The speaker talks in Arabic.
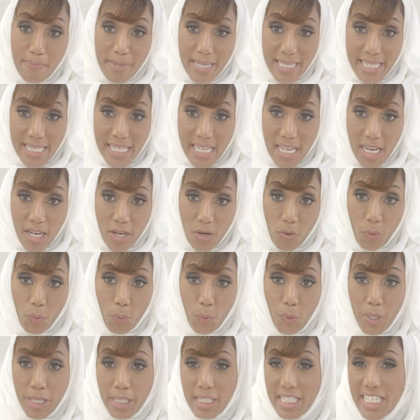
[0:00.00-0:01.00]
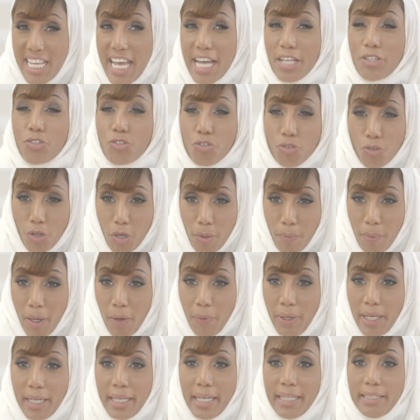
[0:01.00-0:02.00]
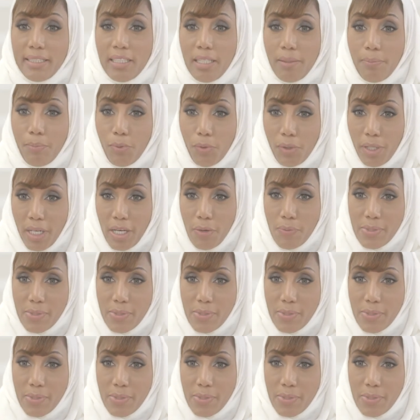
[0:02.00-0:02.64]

بيزن وتانترم او حكايه البكا